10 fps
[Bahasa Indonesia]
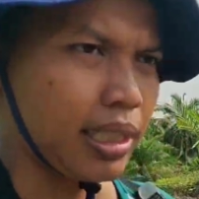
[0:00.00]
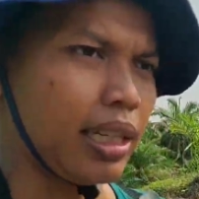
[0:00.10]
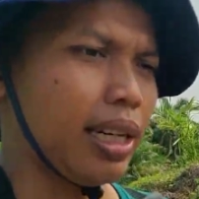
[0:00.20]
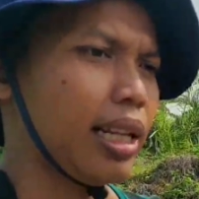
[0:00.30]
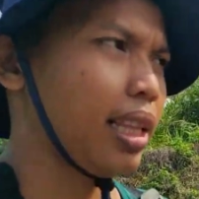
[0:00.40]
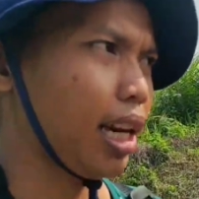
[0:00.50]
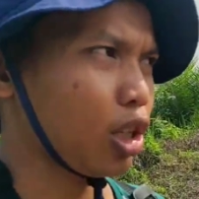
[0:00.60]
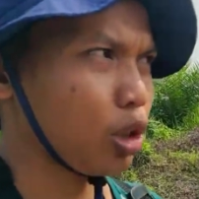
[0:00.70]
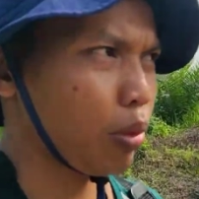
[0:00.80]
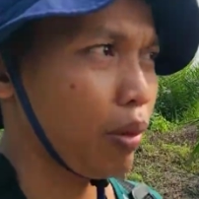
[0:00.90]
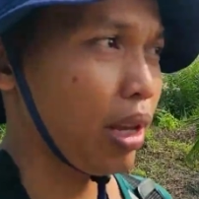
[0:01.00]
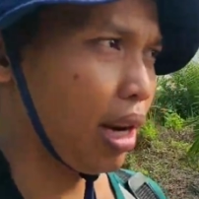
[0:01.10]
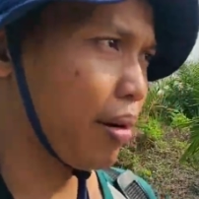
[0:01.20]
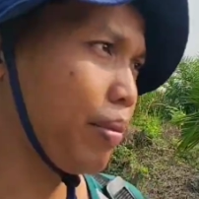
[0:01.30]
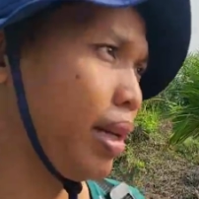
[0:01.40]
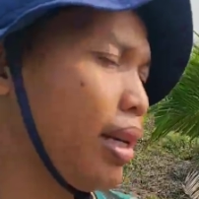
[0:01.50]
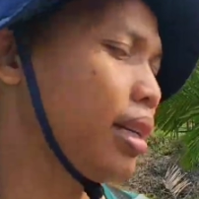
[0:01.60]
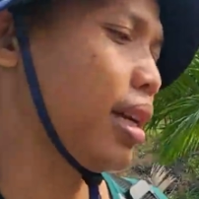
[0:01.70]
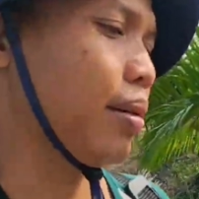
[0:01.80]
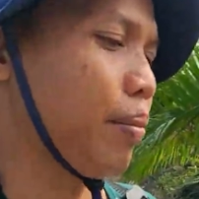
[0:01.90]
jadi nanti kalau semuanya
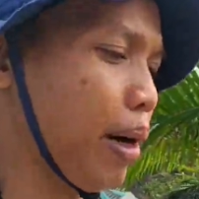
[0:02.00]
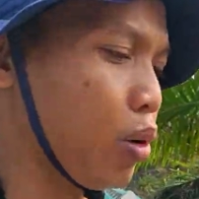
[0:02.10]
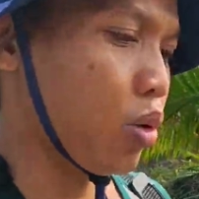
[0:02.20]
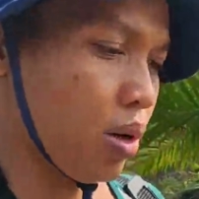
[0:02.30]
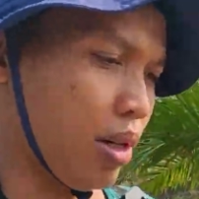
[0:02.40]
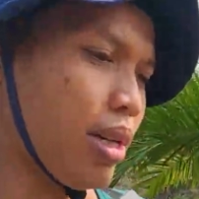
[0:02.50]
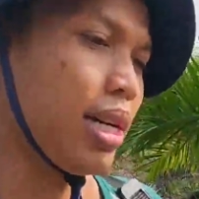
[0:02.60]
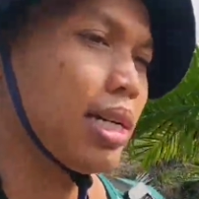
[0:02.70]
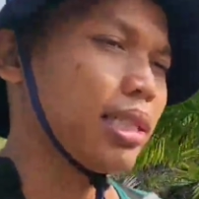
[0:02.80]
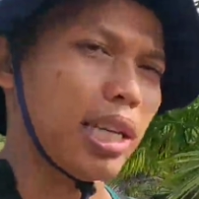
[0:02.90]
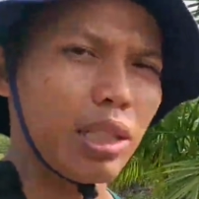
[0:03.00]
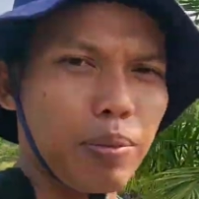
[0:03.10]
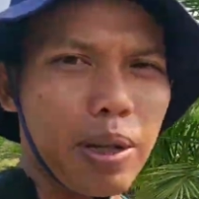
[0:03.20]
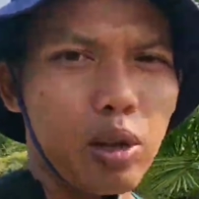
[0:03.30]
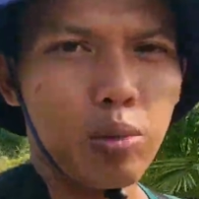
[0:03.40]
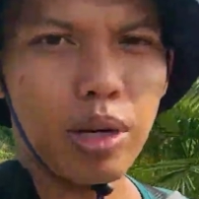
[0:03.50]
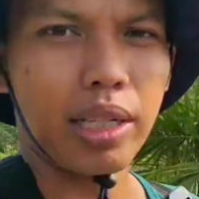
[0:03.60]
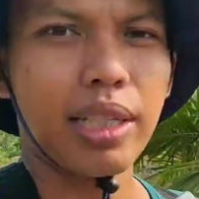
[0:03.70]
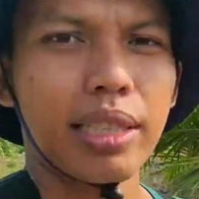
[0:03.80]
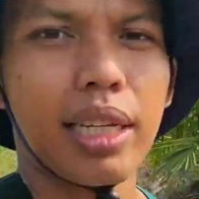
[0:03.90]
rame dan perlu saya sepil untuk
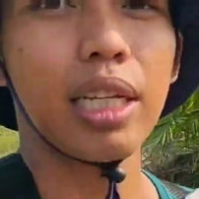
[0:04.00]
pekerjaan